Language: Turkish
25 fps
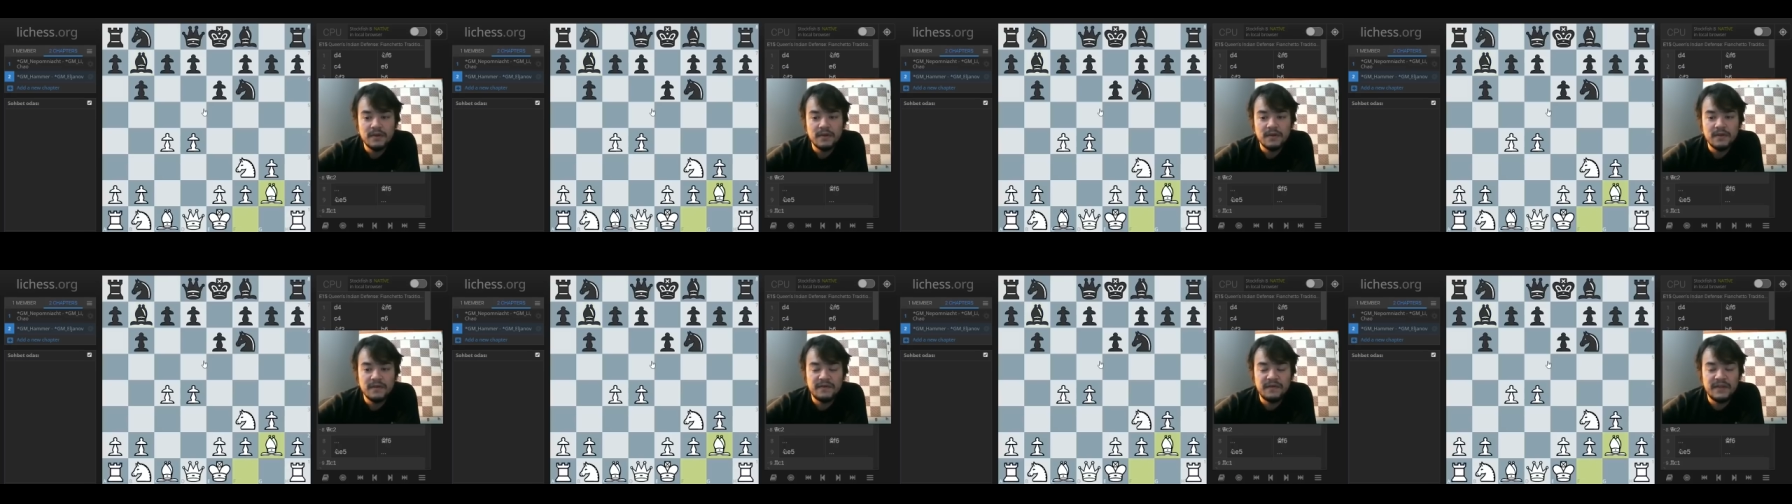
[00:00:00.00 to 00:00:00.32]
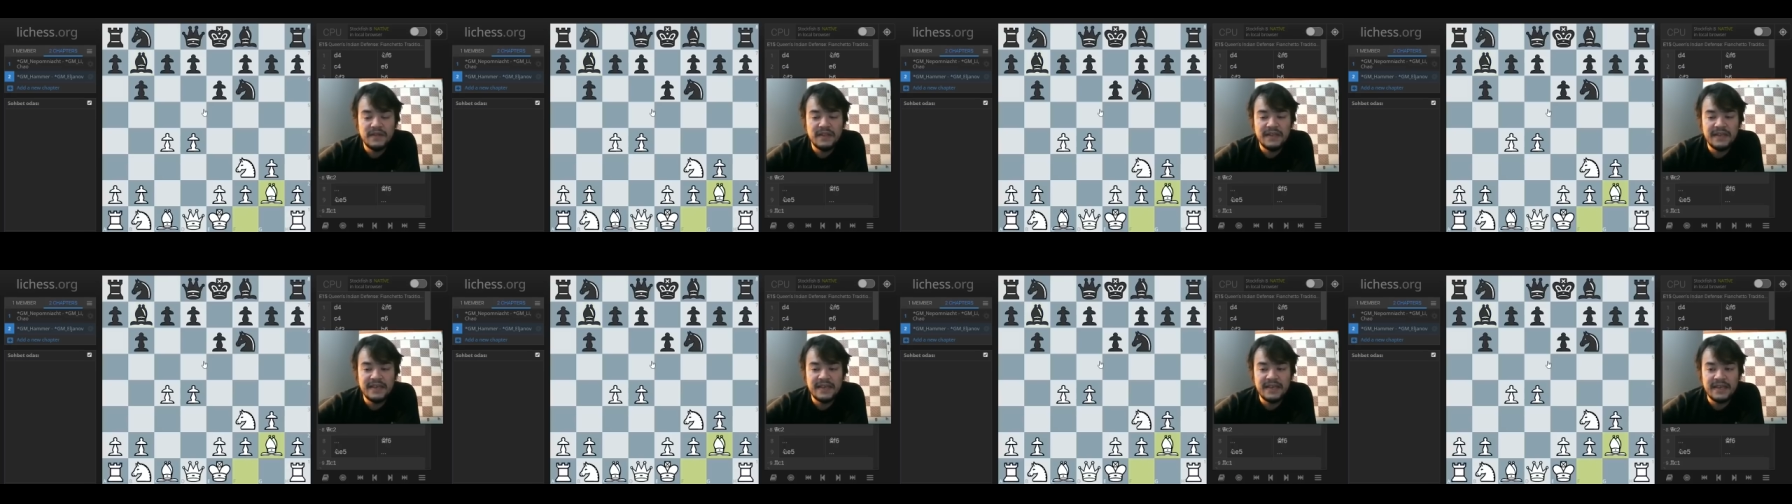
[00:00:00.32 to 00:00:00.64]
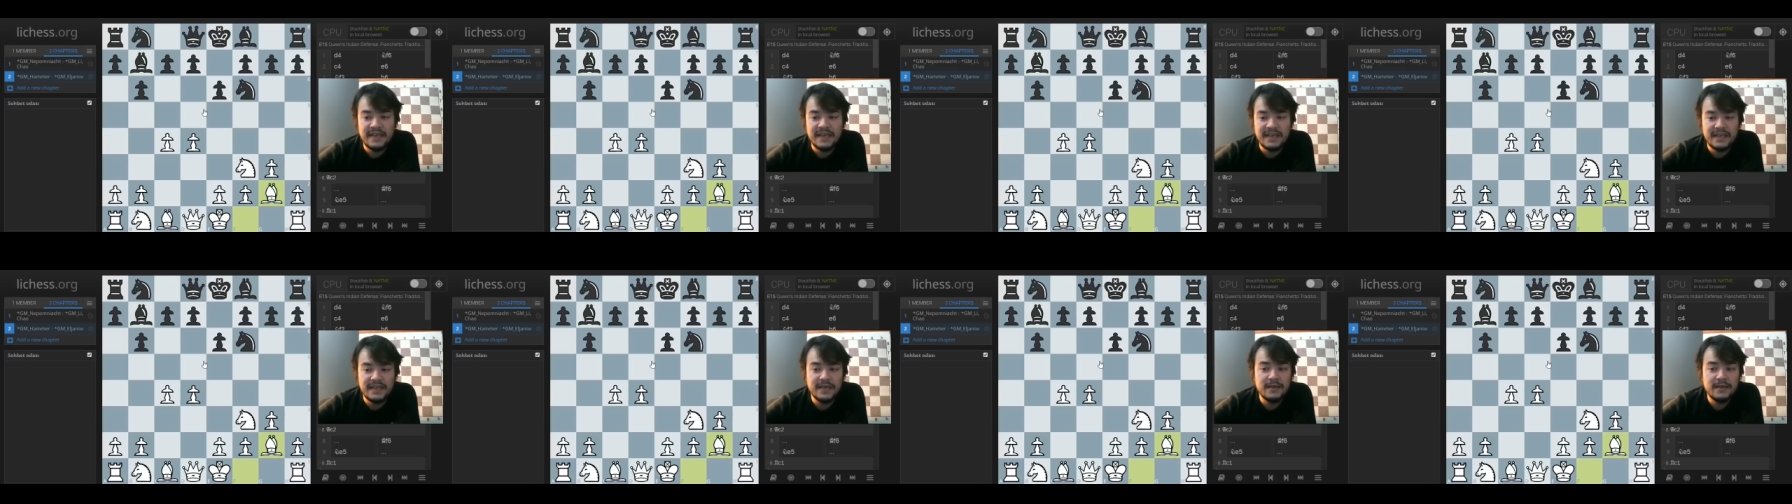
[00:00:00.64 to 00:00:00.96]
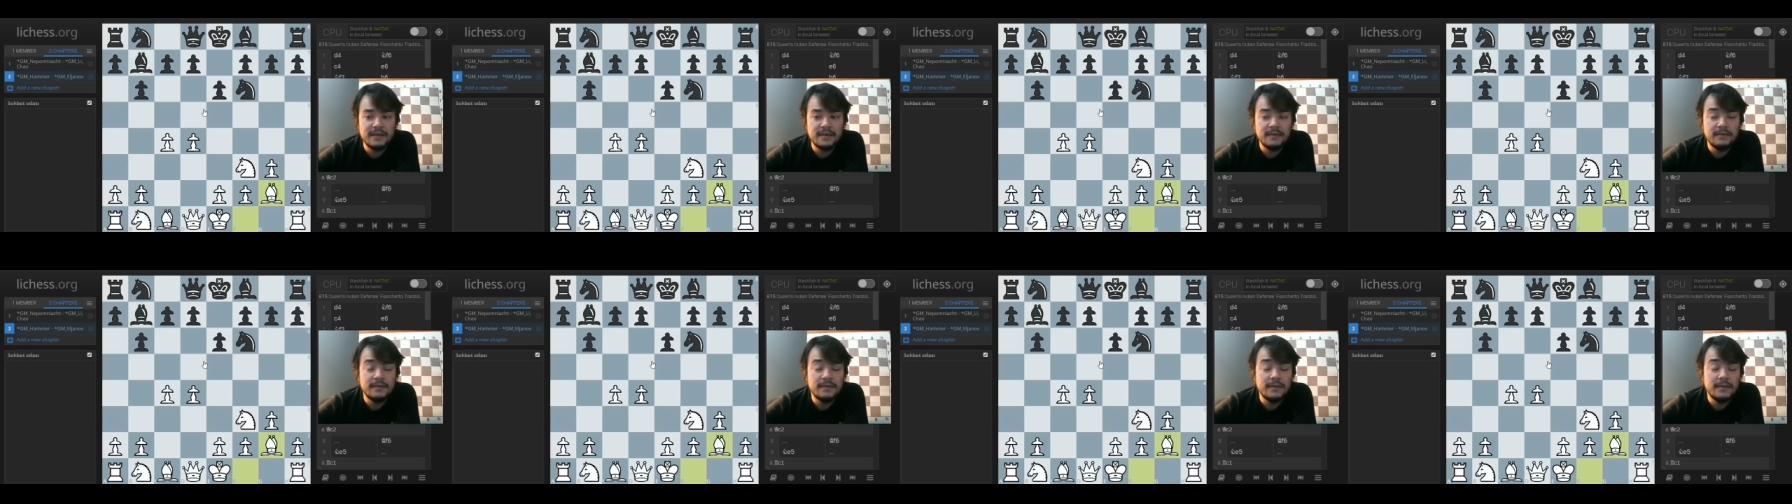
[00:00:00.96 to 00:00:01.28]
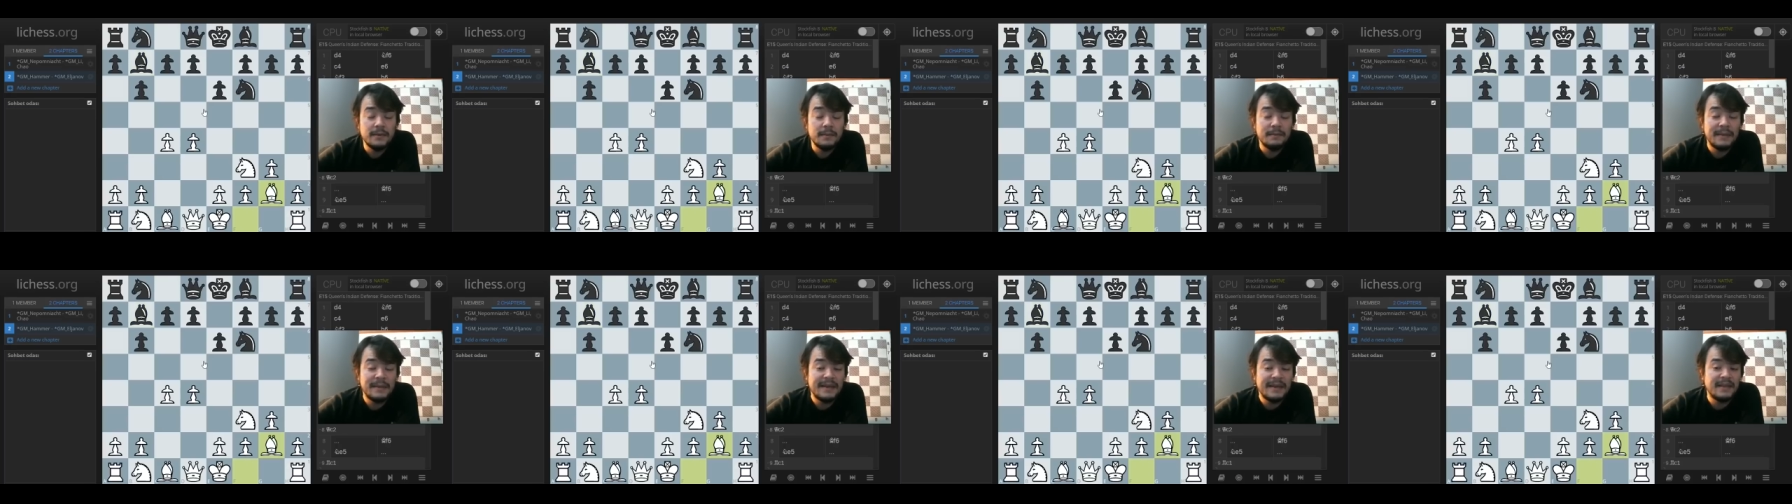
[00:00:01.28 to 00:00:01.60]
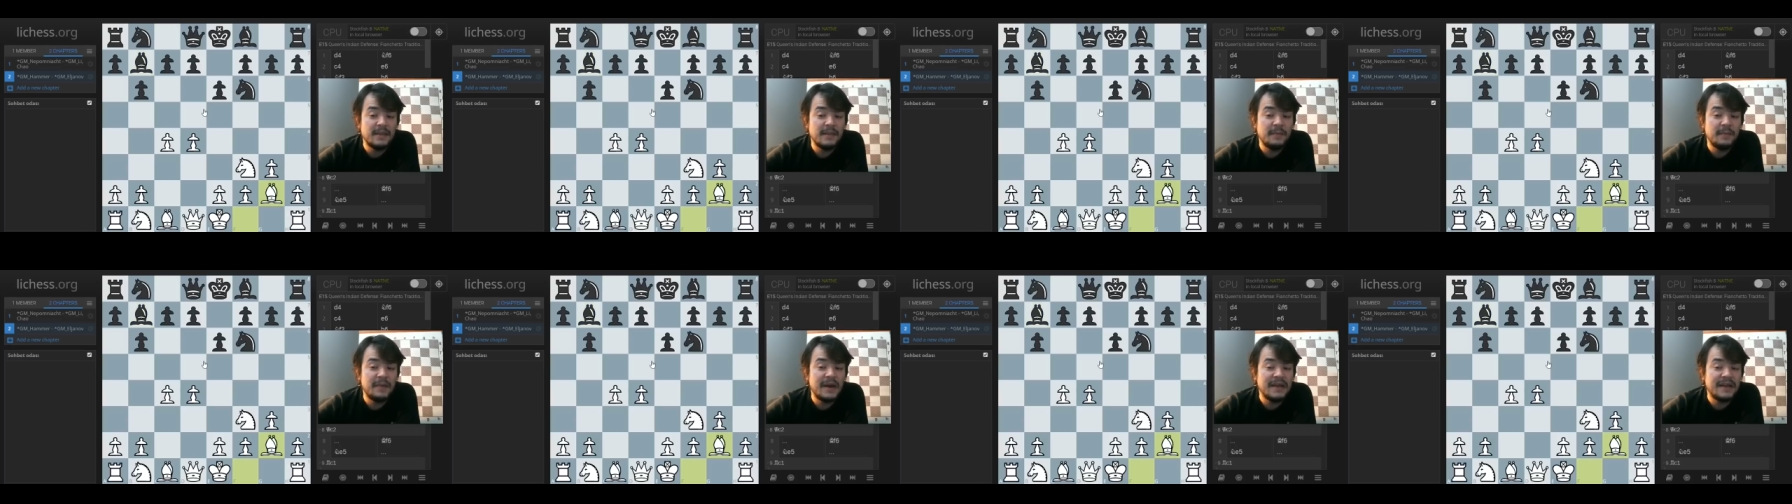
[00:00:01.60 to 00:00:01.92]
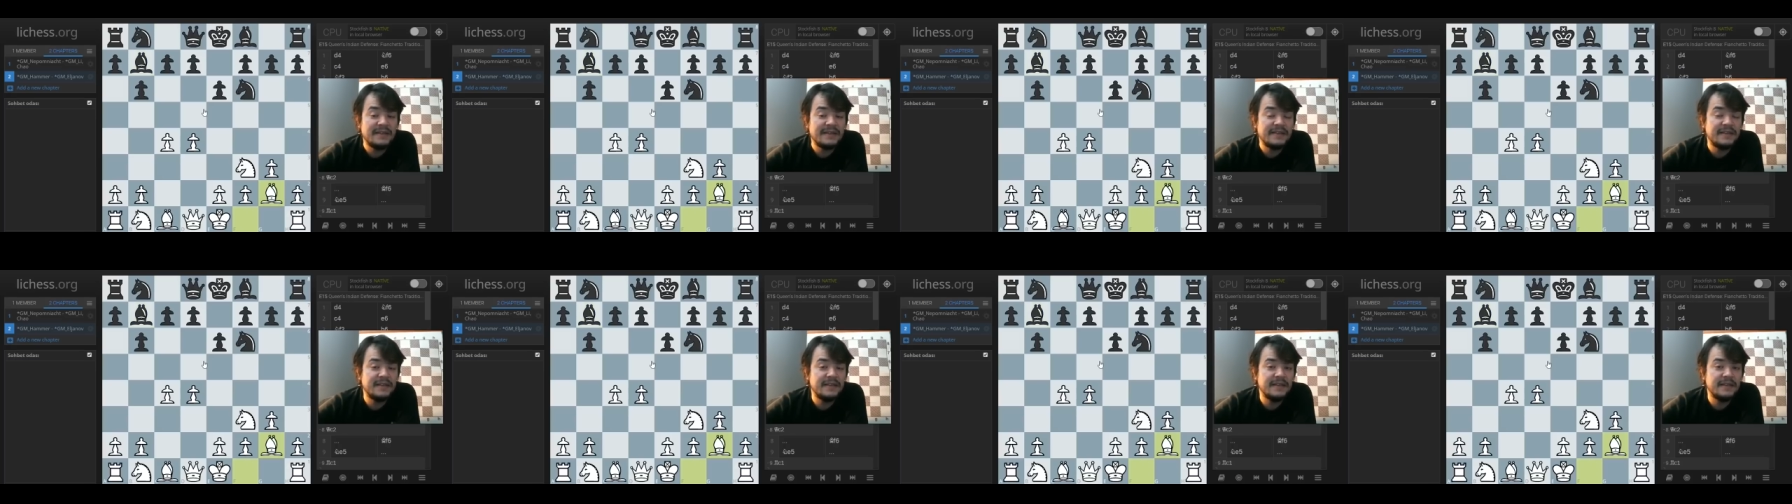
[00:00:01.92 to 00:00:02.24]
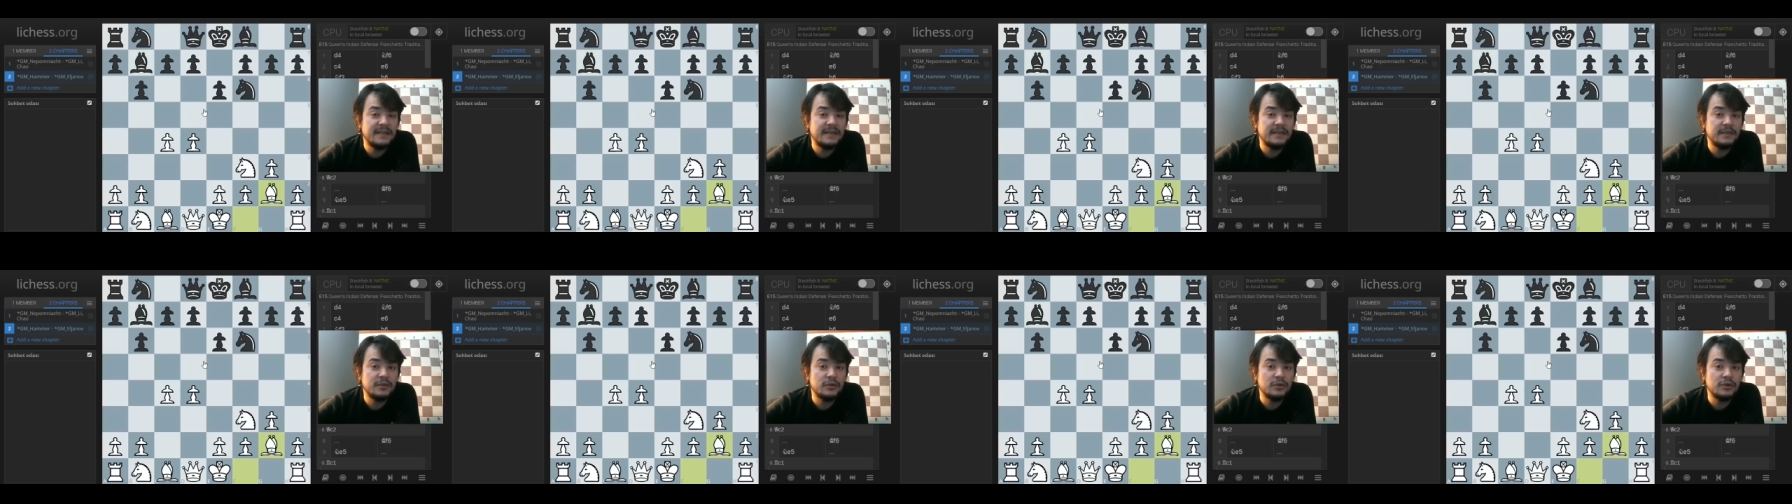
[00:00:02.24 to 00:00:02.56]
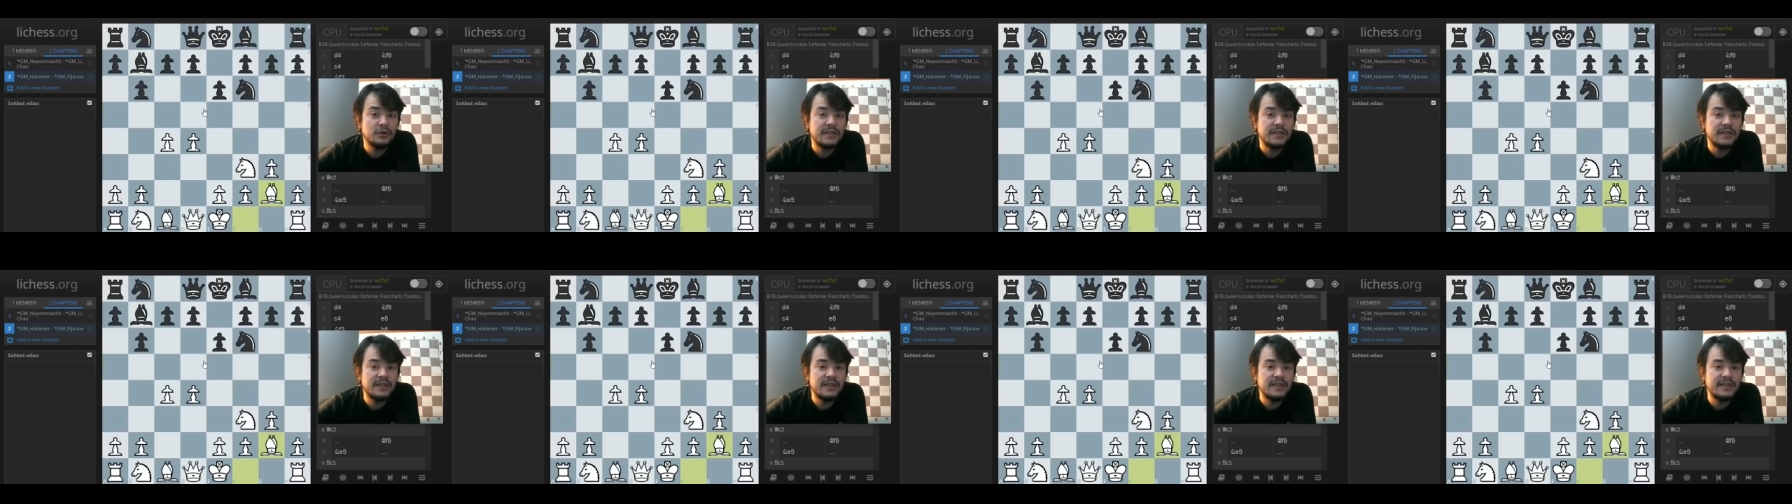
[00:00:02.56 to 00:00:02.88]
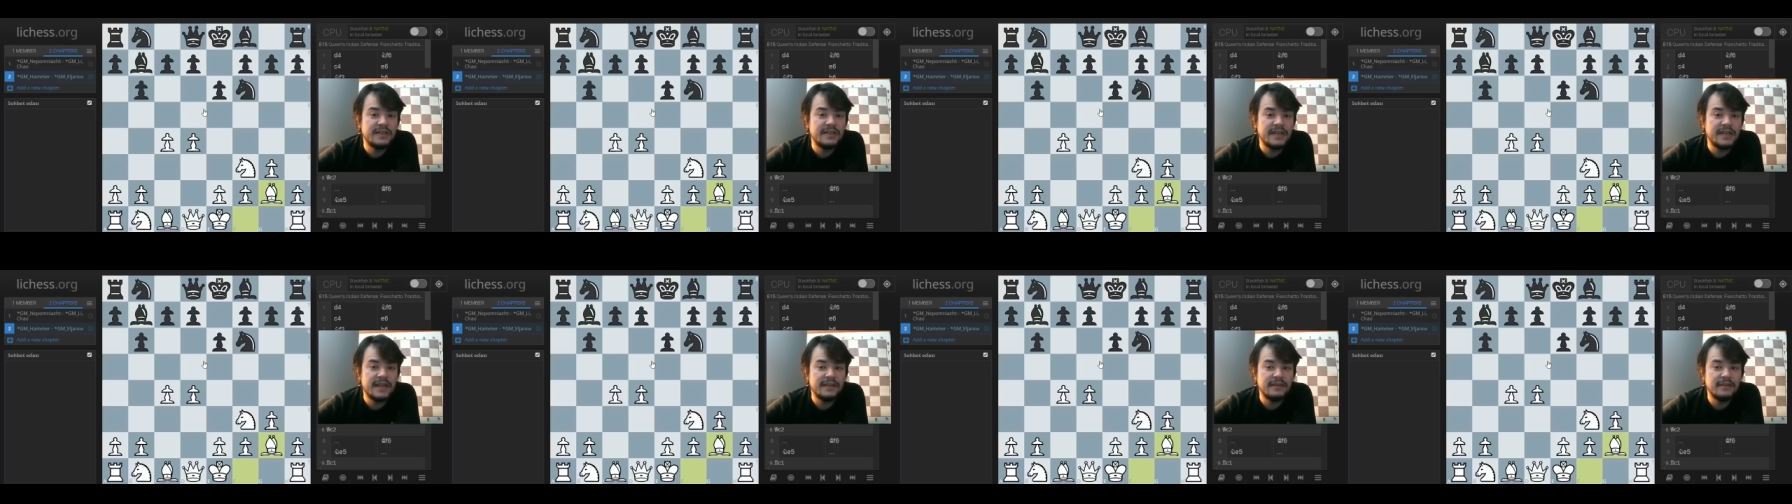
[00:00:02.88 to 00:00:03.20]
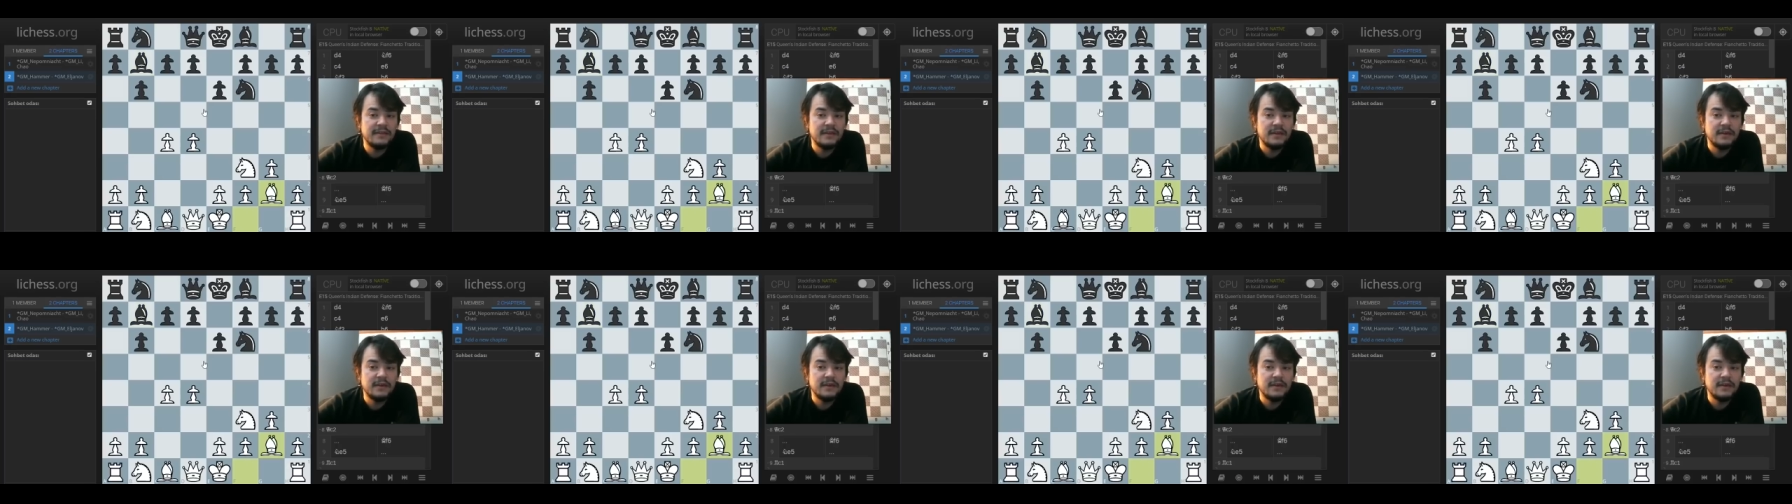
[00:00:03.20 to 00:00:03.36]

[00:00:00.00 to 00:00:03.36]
Fil G2. Ben de partiyi gösterirken